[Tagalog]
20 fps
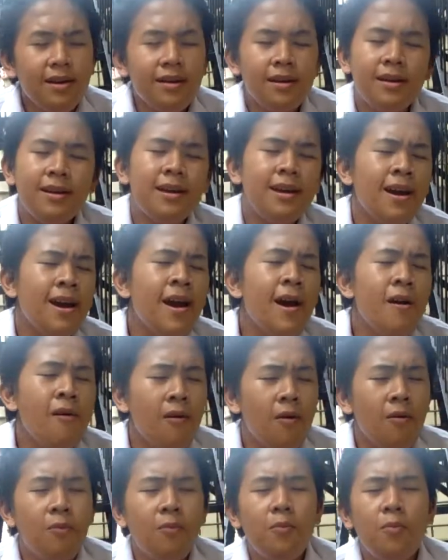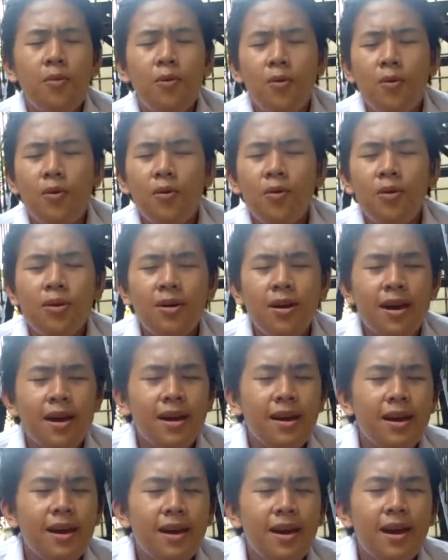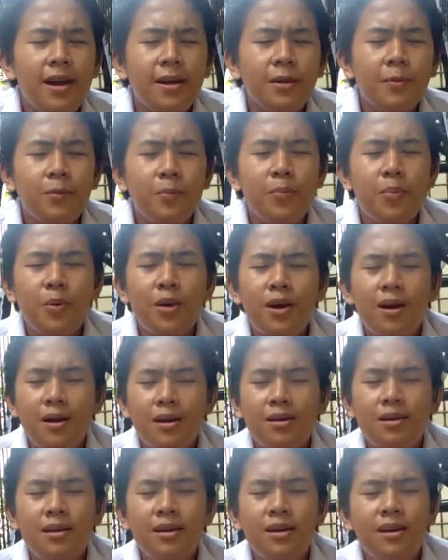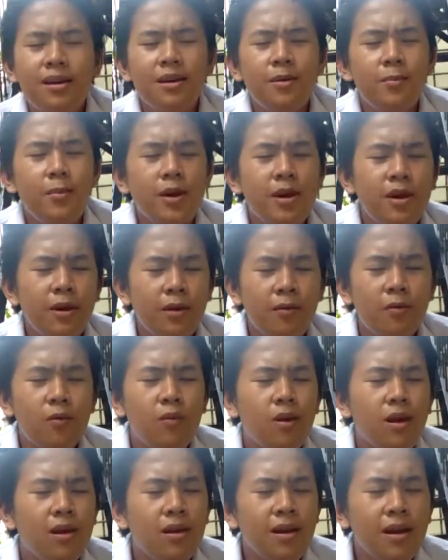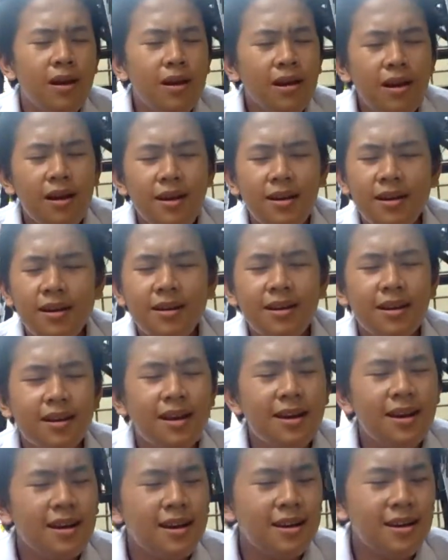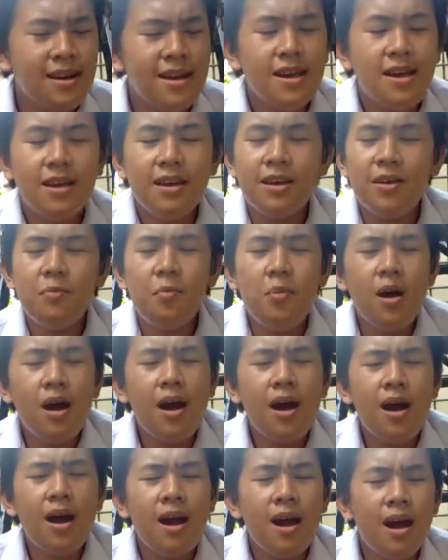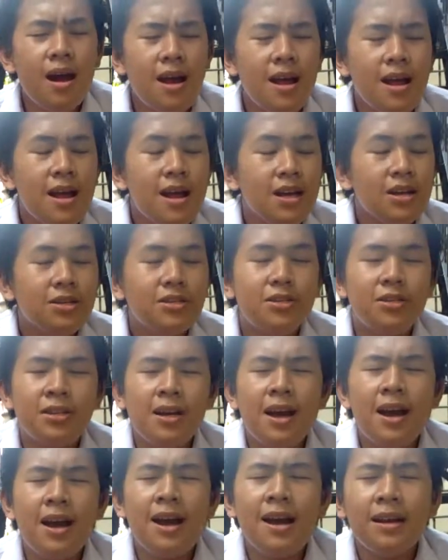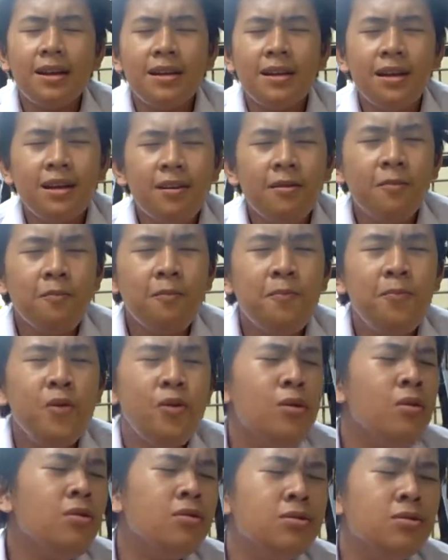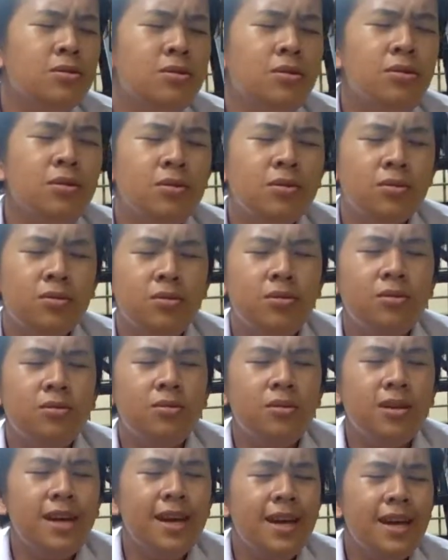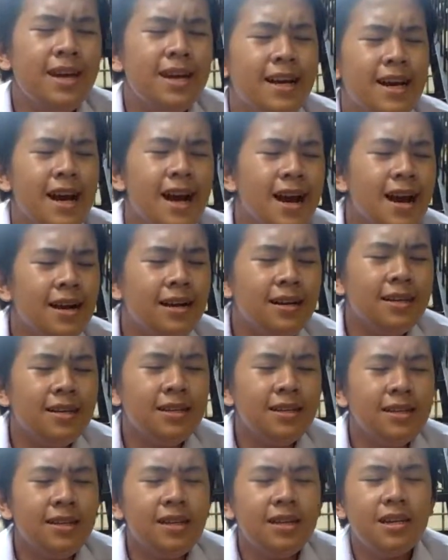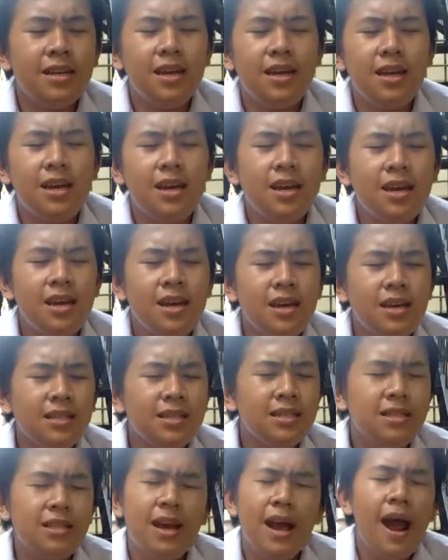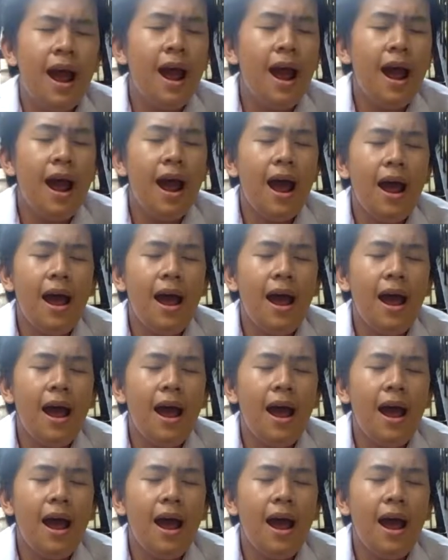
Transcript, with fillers: Ikaw ang buhay at pag-ibig wala nang iba Sa aking puso tunay kang nag-iisa